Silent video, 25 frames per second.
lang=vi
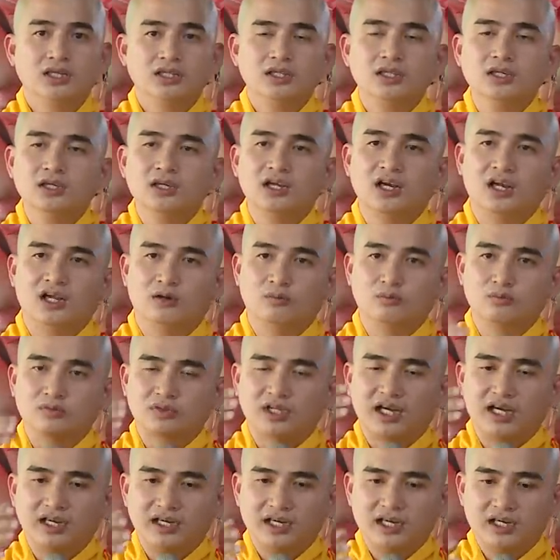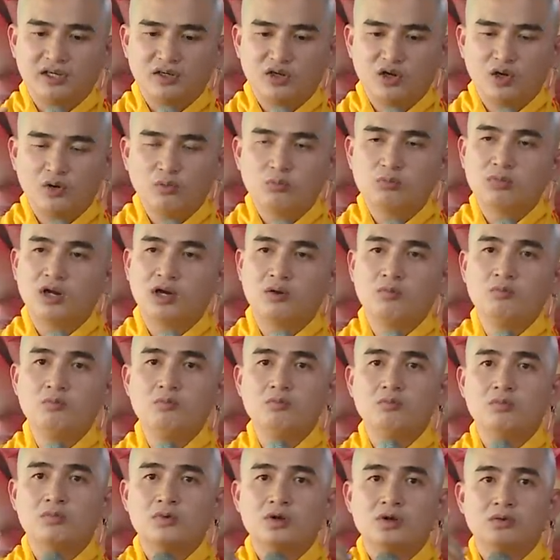Nhưng lòng ta đang nôn
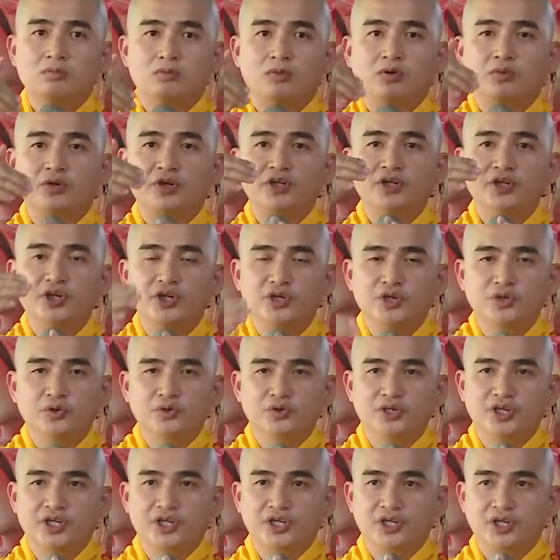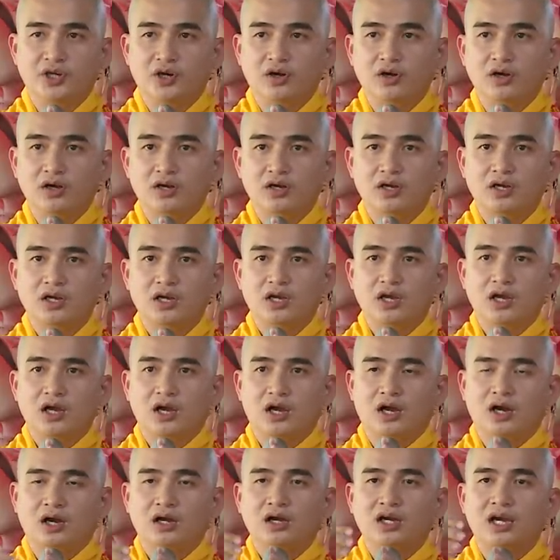nóng một cái điều gì đó,
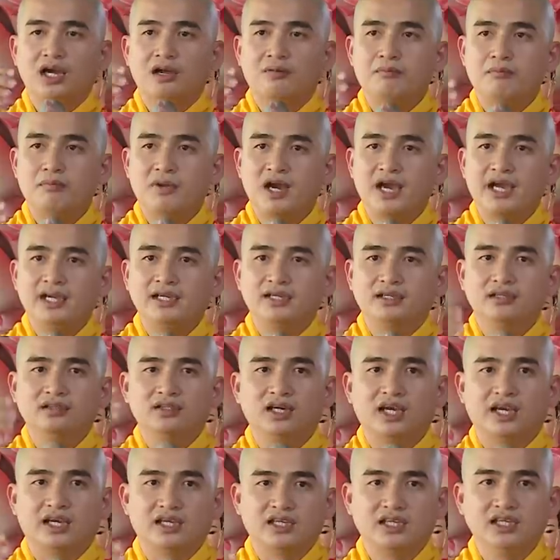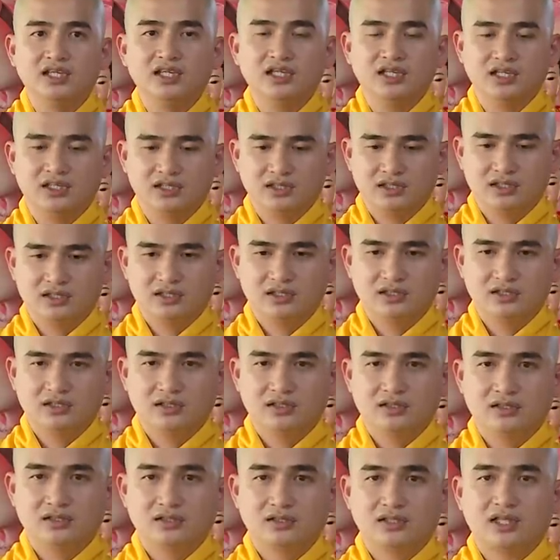ở ngày mai, ở ngày kia,
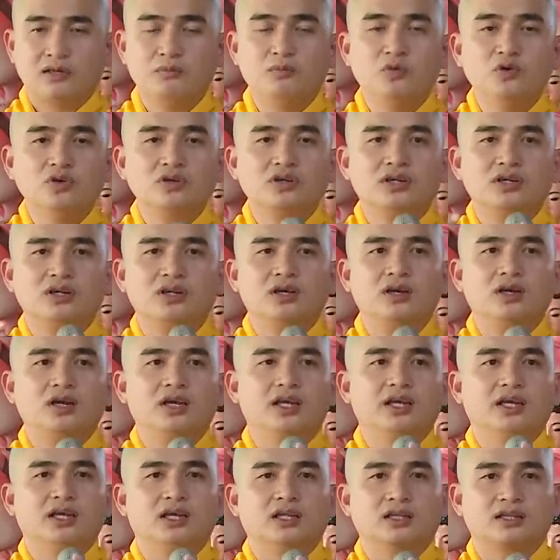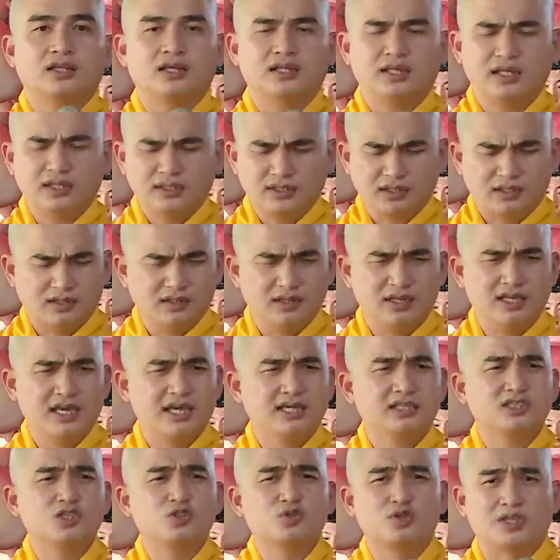ta muốn nó đến liền. Ta thấy thời
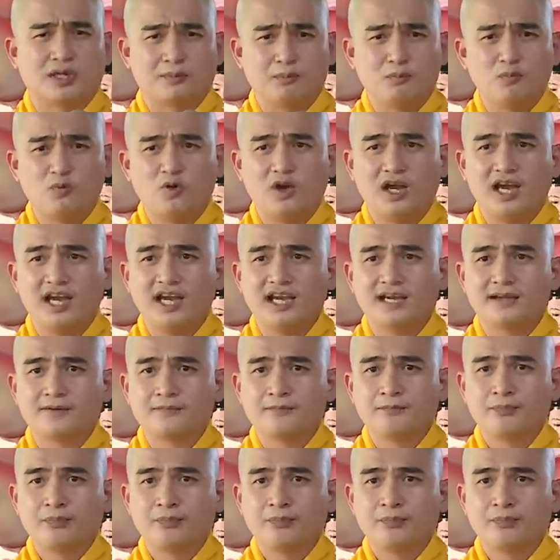gian sao chậm quá,